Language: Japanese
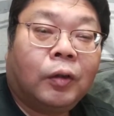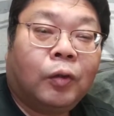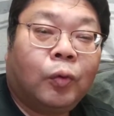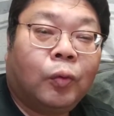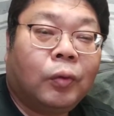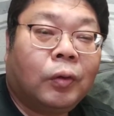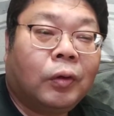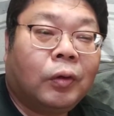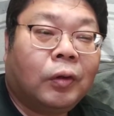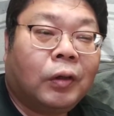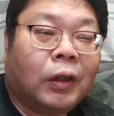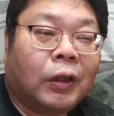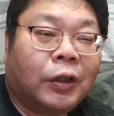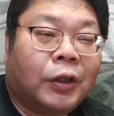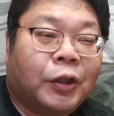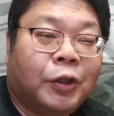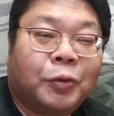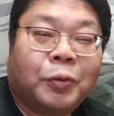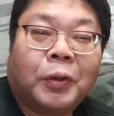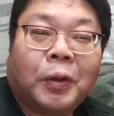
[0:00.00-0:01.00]
どんな
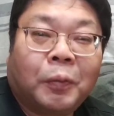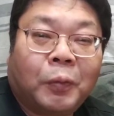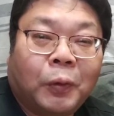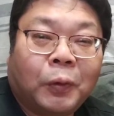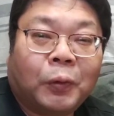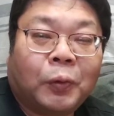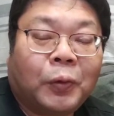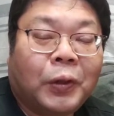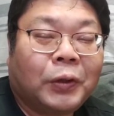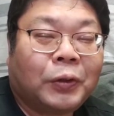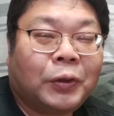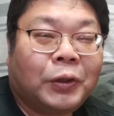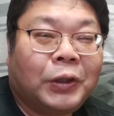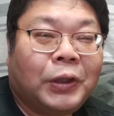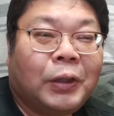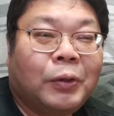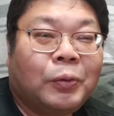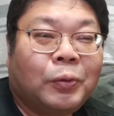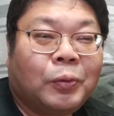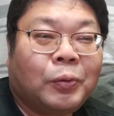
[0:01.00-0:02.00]
機種でもとりあえず
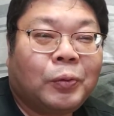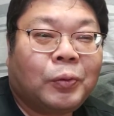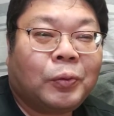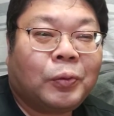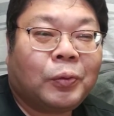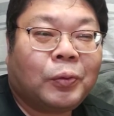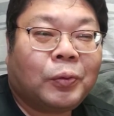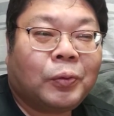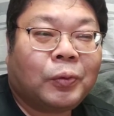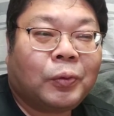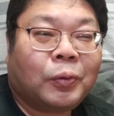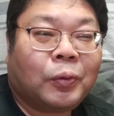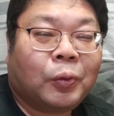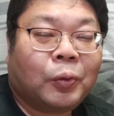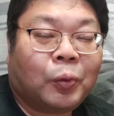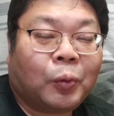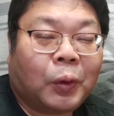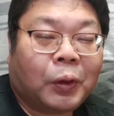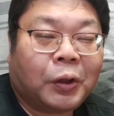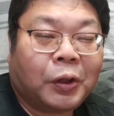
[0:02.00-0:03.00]
入れる
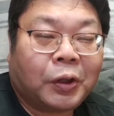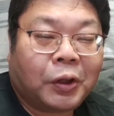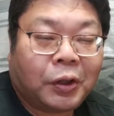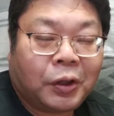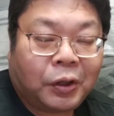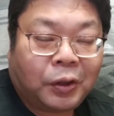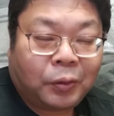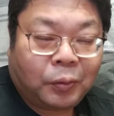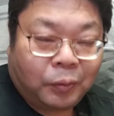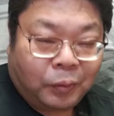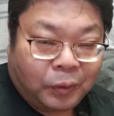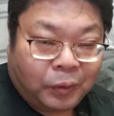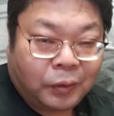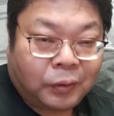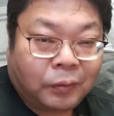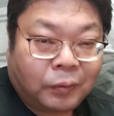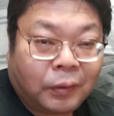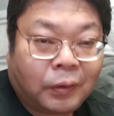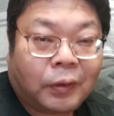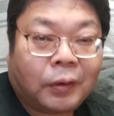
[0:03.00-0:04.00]
ことはできるんで
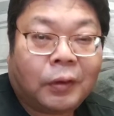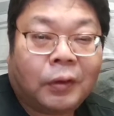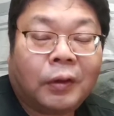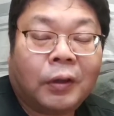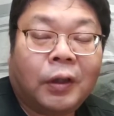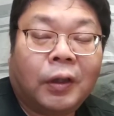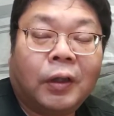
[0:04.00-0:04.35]
すよね。